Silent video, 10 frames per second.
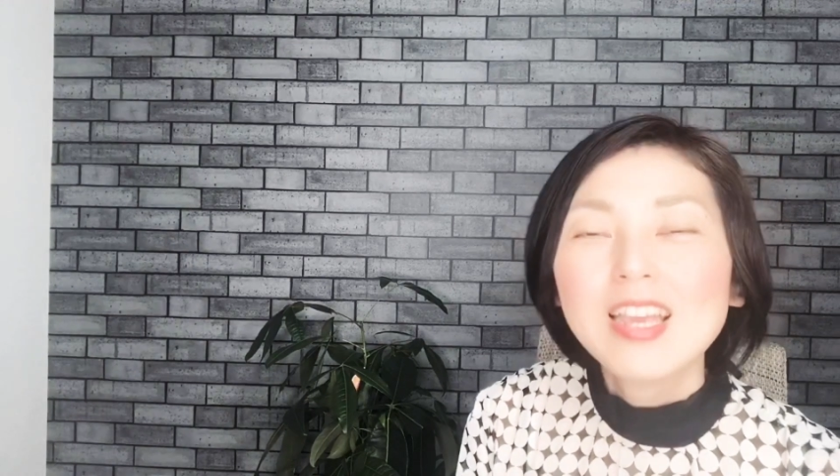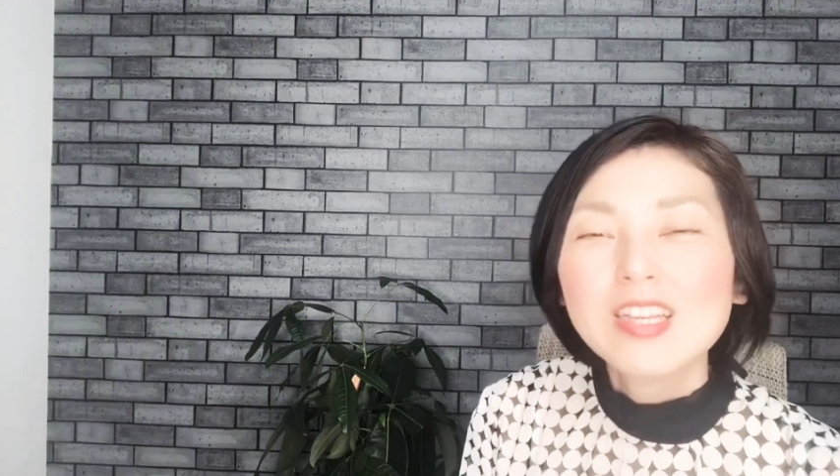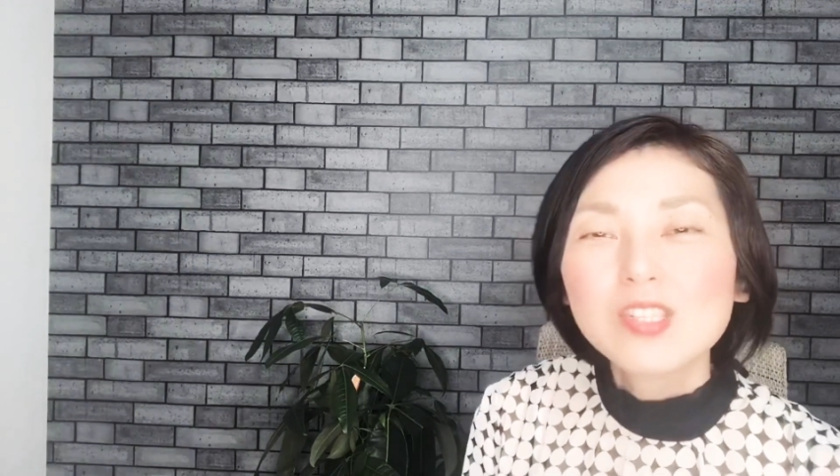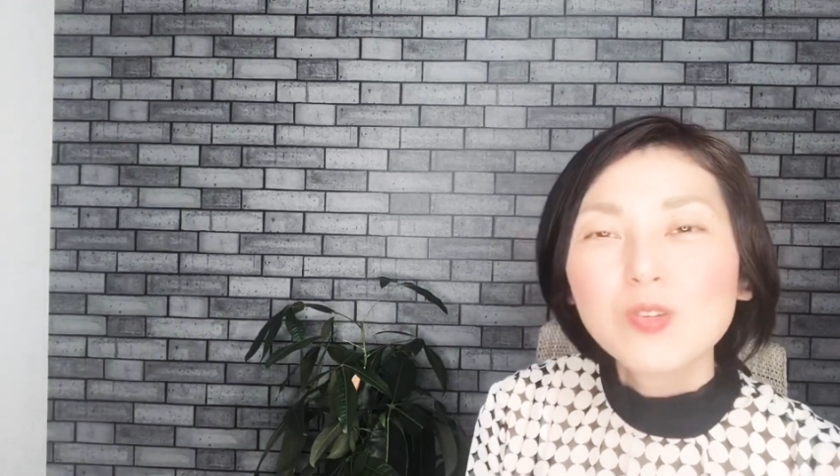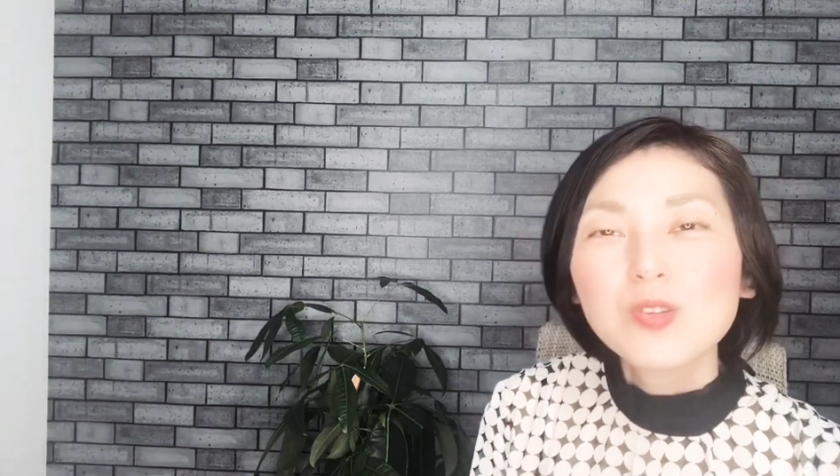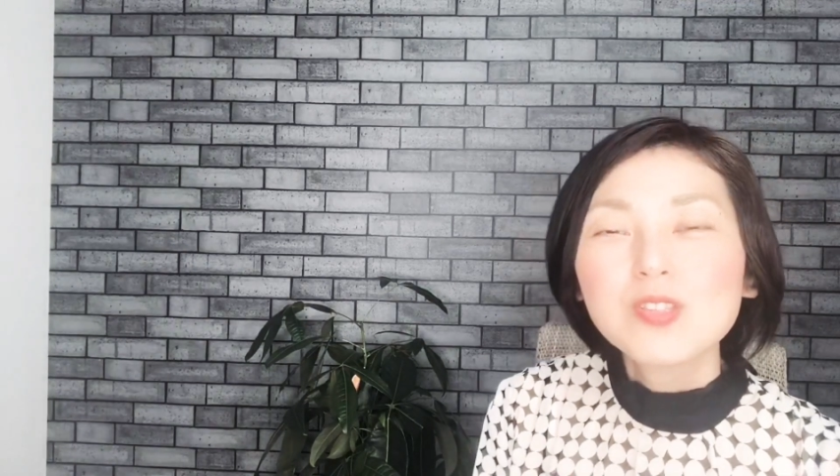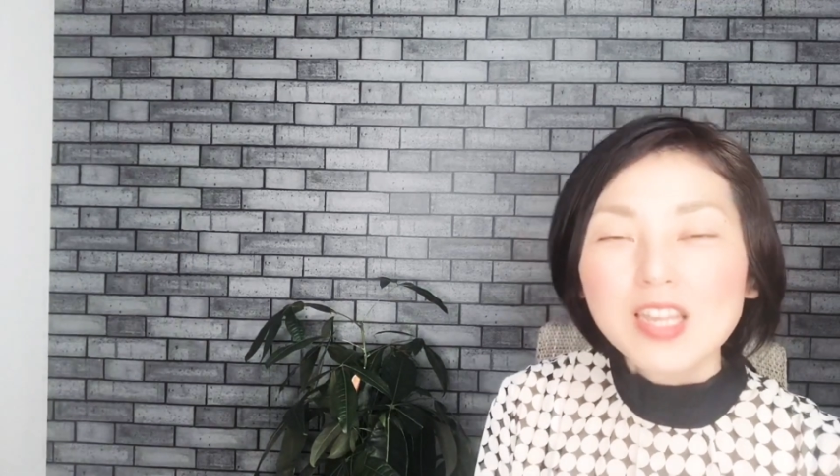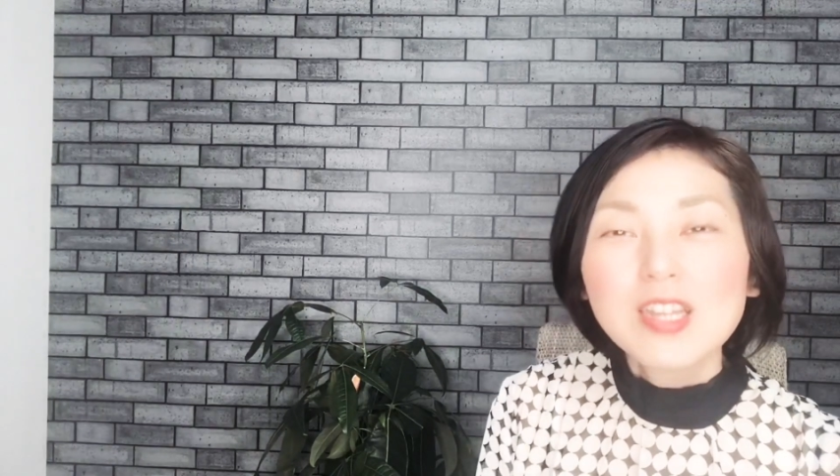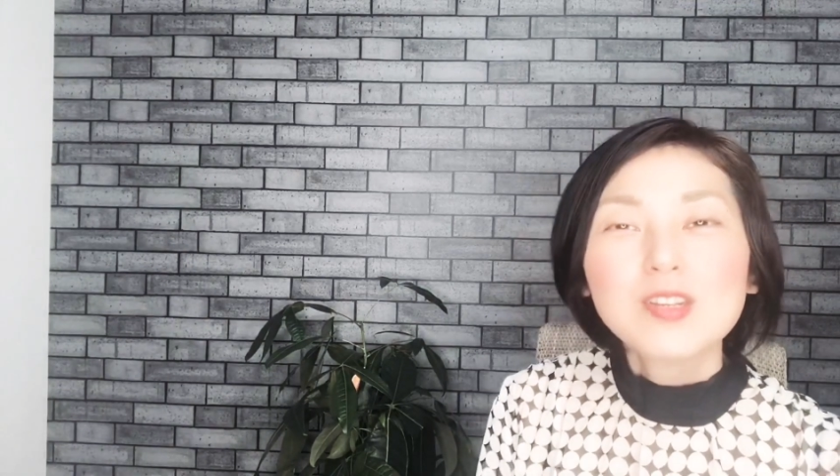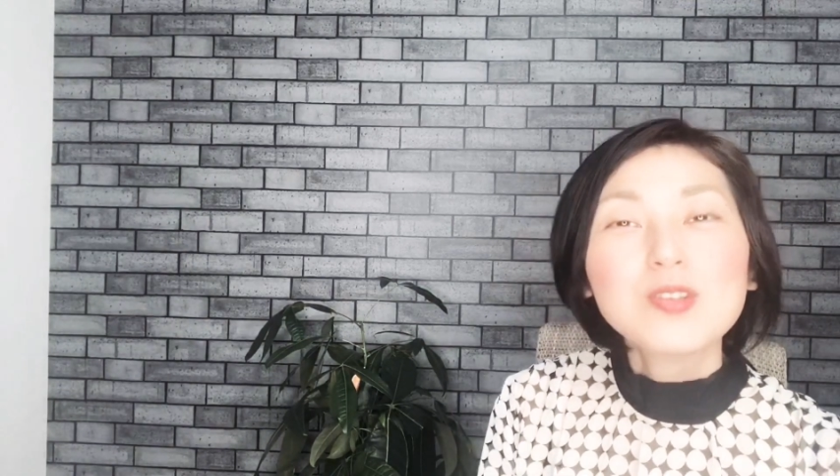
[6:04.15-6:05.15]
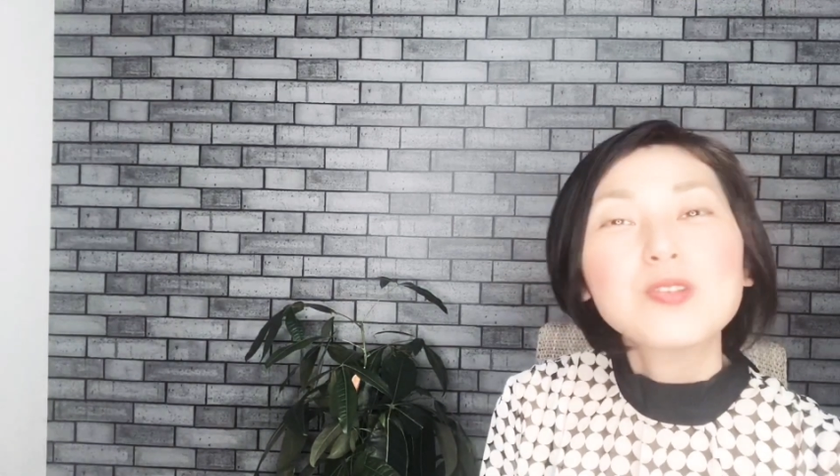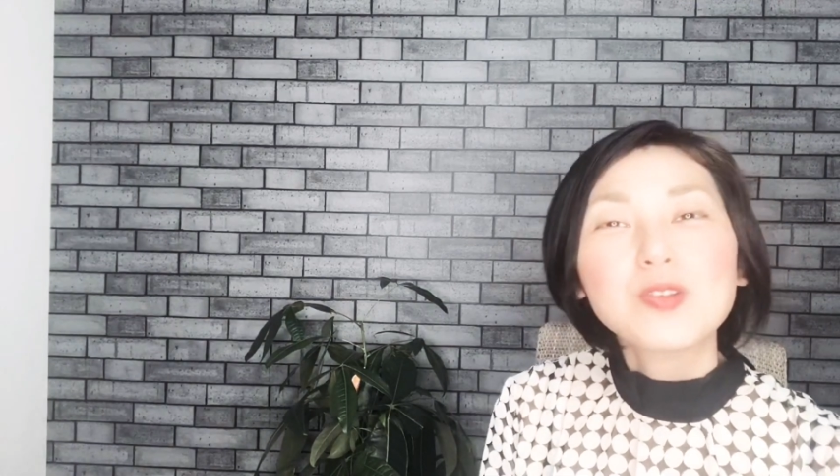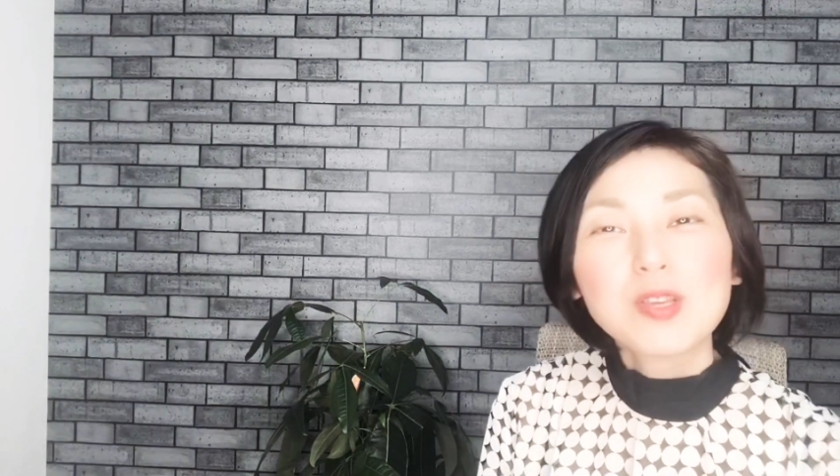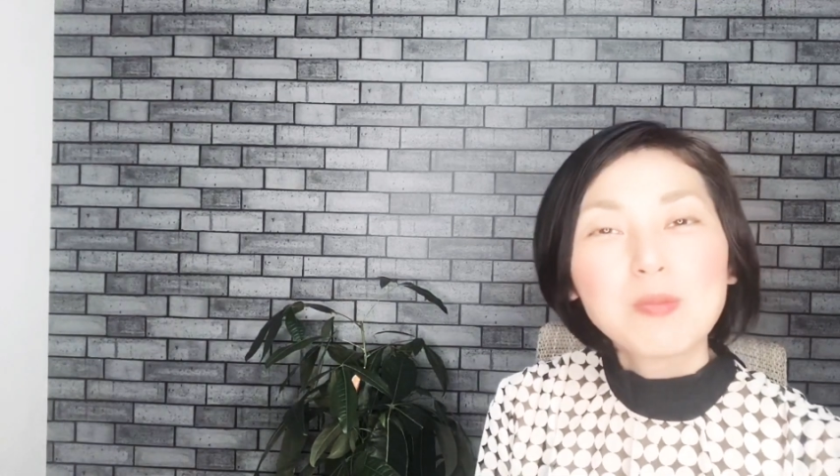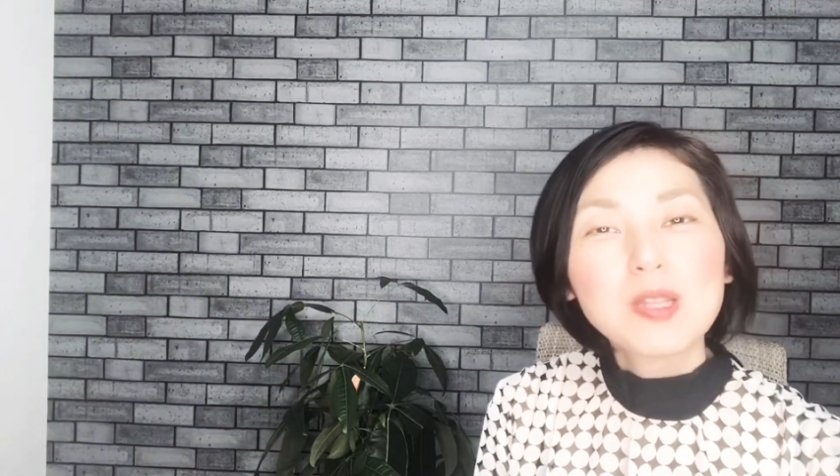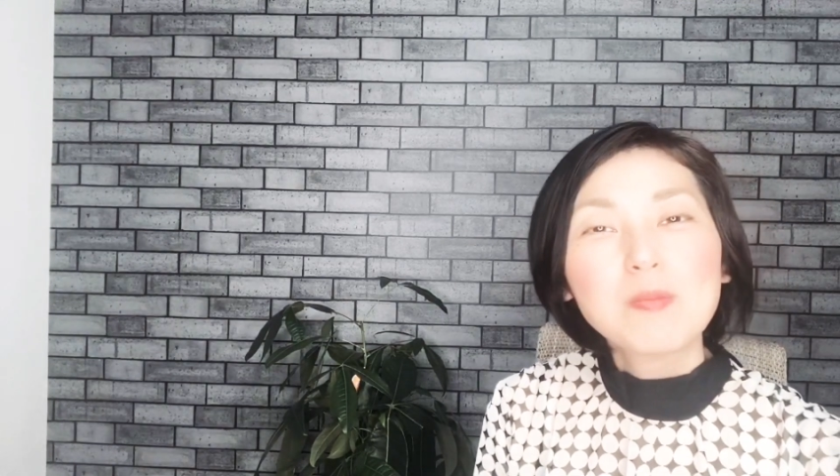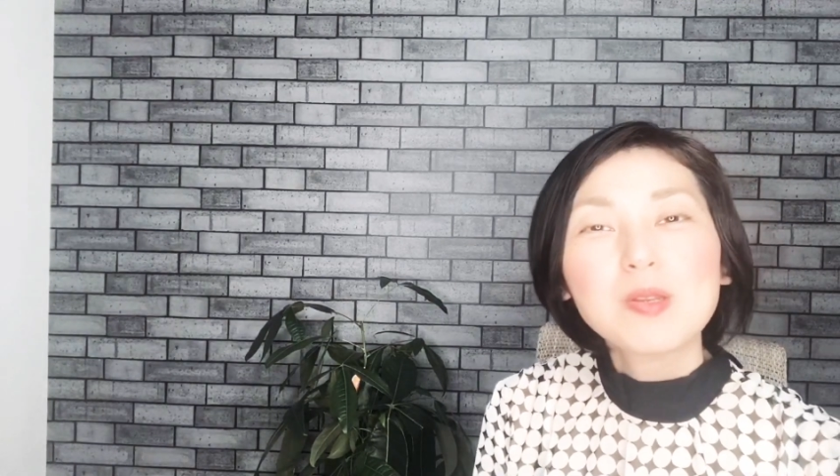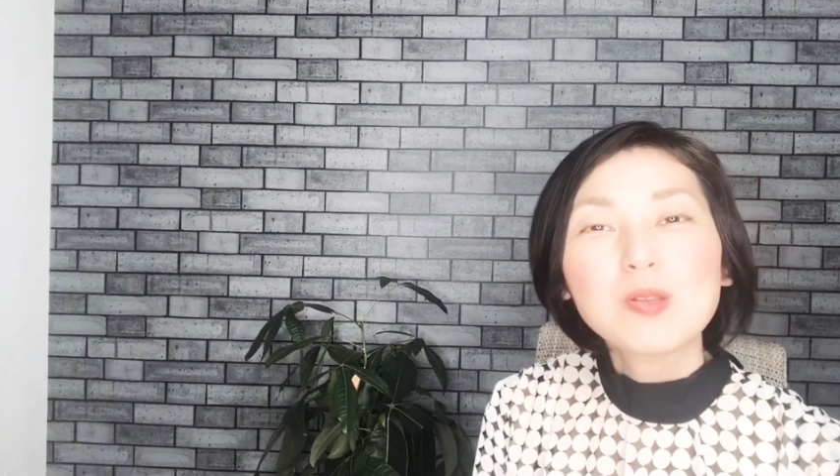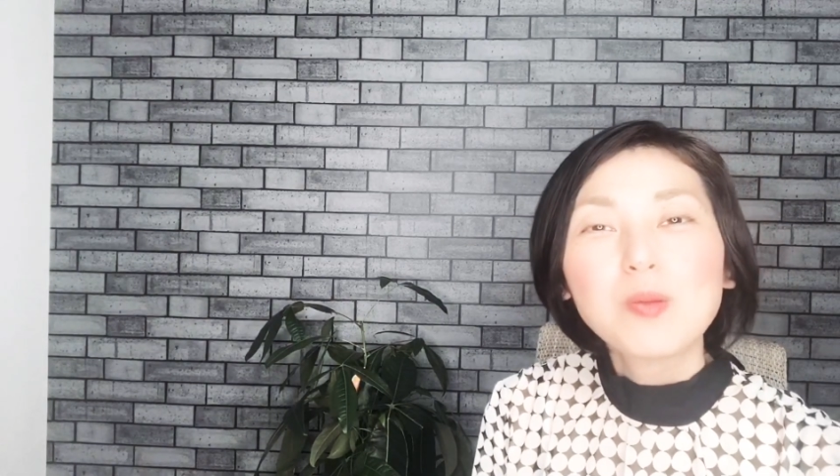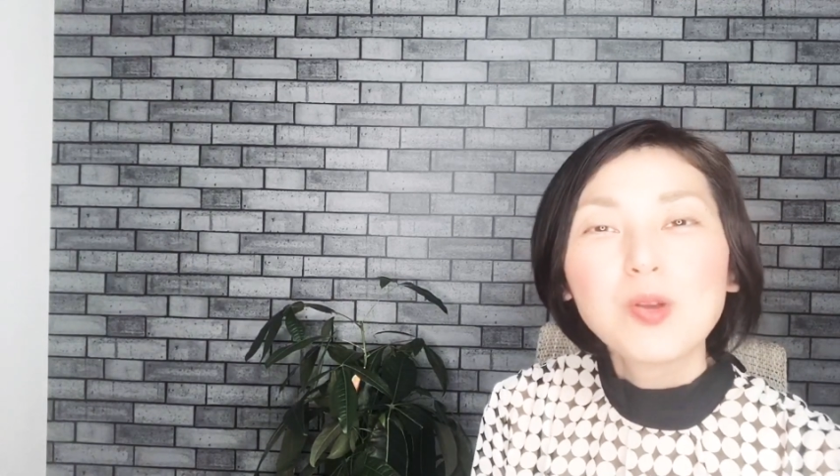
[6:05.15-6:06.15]
そういうねルールを決めてみ
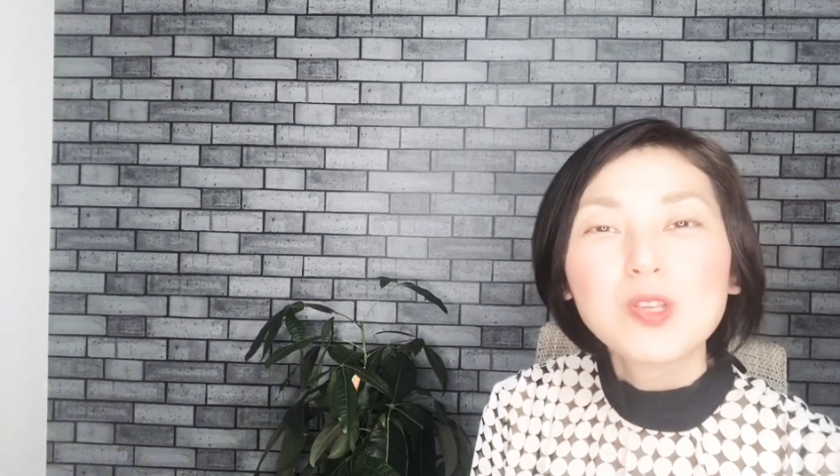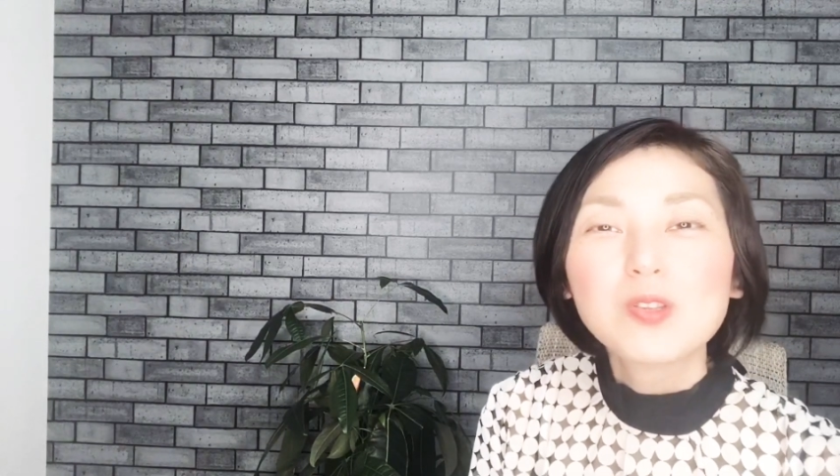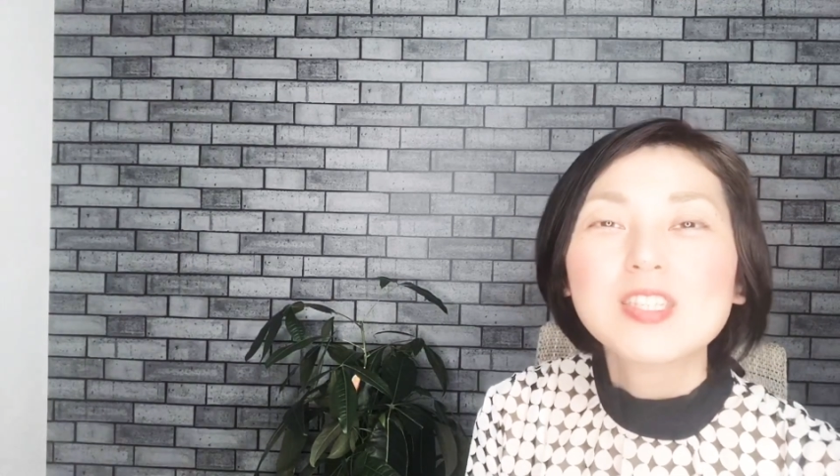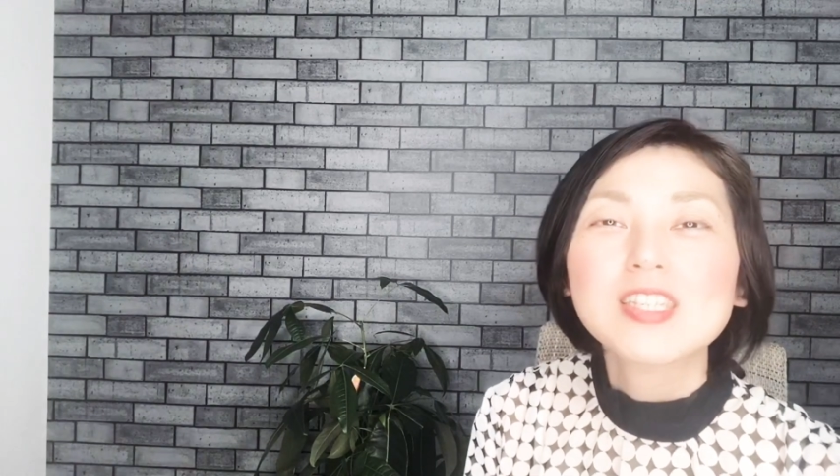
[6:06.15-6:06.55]
るのも一つ